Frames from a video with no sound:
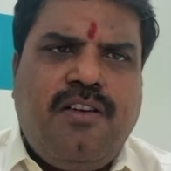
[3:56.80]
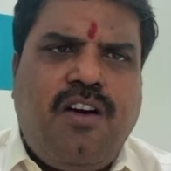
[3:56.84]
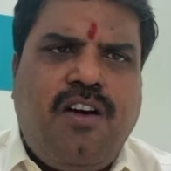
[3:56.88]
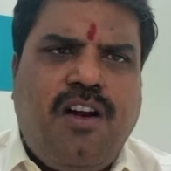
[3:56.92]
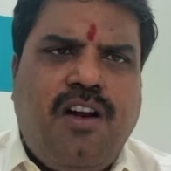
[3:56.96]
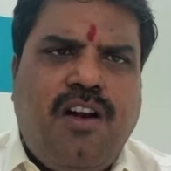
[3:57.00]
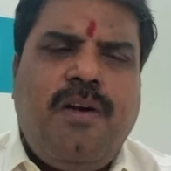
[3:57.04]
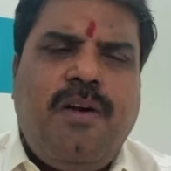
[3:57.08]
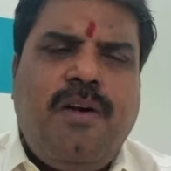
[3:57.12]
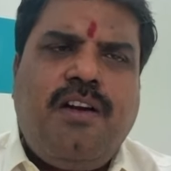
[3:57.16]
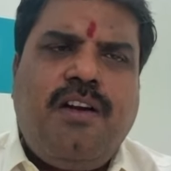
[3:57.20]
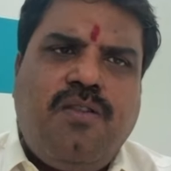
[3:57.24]

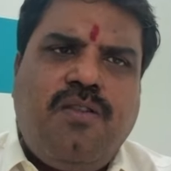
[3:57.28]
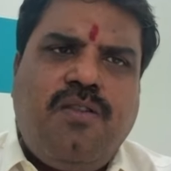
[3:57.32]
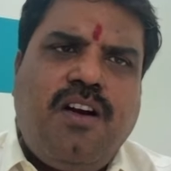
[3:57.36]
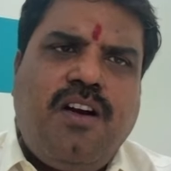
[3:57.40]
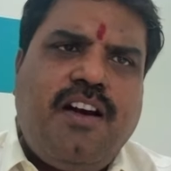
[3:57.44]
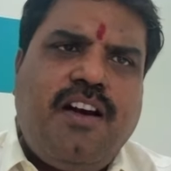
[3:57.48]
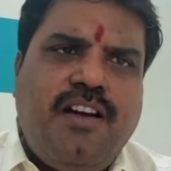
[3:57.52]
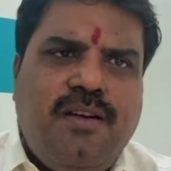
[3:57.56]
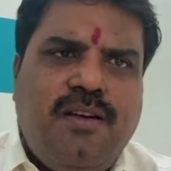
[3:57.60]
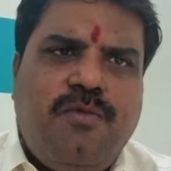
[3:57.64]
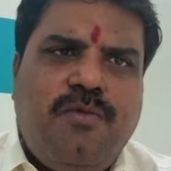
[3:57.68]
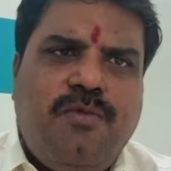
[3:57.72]
గవర్నమెంట్ కూడా
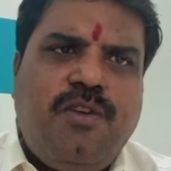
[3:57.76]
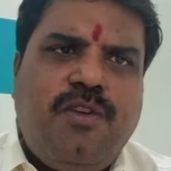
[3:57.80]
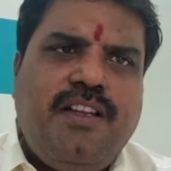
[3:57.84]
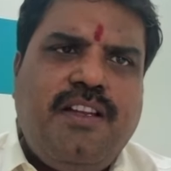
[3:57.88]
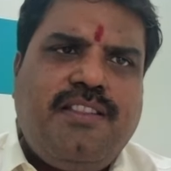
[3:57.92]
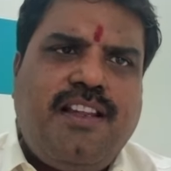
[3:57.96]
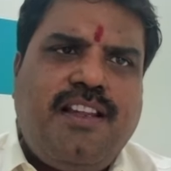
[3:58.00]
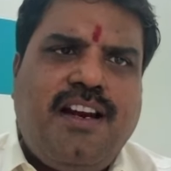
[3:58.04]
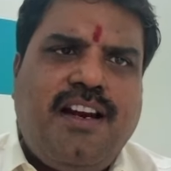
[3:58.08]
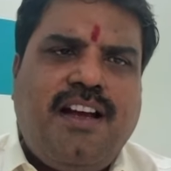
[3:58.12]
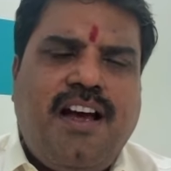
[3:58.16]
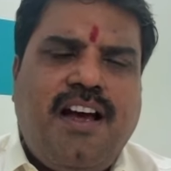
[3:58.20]
రెండు మూడు
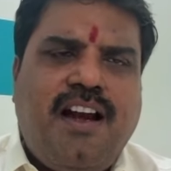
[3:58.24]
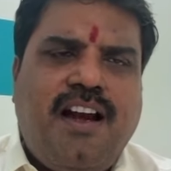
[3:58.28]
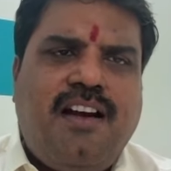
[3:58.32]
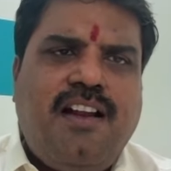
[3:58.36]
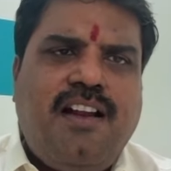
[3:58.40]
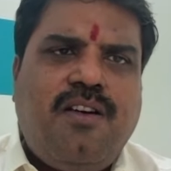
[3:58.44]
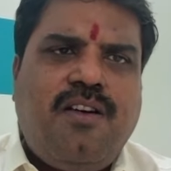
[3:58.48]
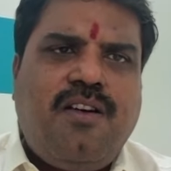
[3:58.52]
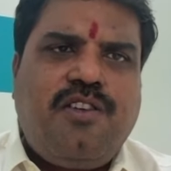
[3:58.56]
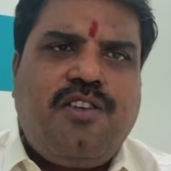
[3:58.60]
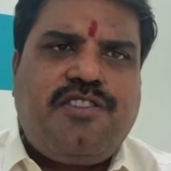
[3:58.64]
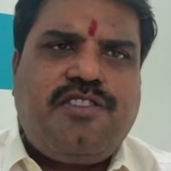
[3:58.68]
ఇతర
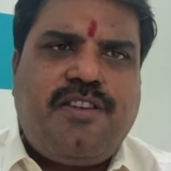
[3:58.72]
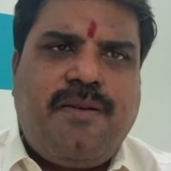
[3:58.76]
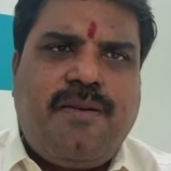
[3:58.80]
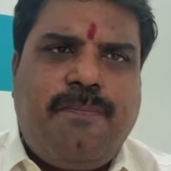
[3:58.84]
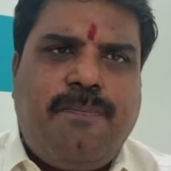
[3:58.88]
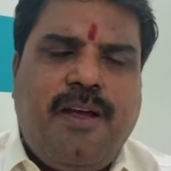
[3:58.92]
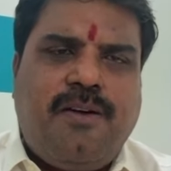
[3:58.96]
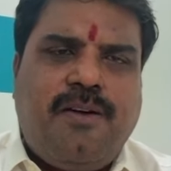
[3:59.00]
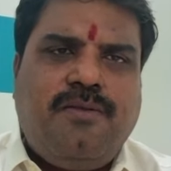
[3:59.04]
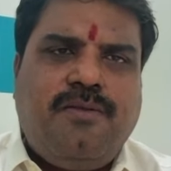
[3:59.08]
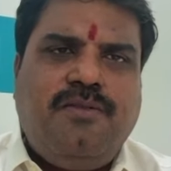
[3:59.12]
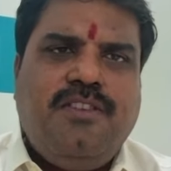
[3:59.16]
కారణాలు కూడా
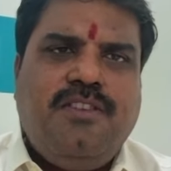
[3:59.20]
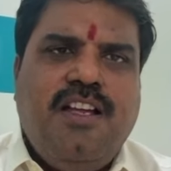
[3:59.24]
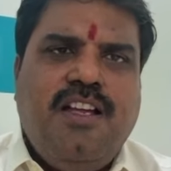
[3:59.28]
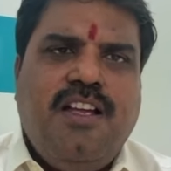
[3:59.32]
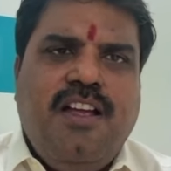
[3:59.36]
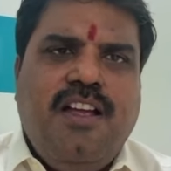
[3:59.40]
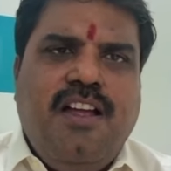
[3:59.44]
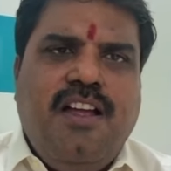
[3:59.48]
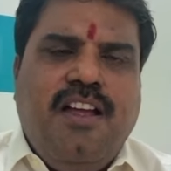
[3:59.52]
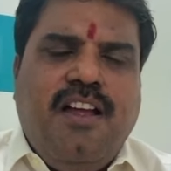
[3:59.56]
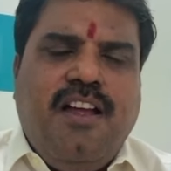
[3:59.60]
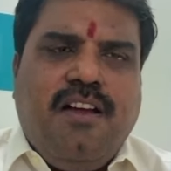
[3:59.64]
చెప్పారు
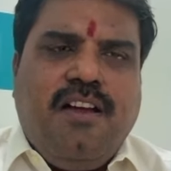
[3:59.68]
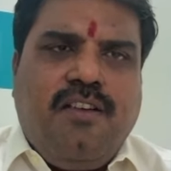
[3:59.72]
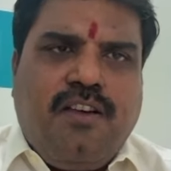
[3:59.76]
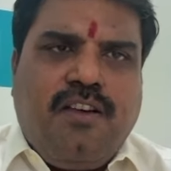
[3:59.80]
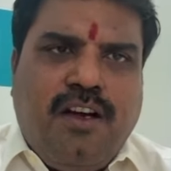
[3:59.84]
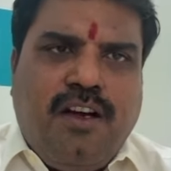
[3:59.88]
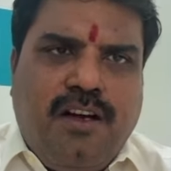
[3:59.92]
ఒక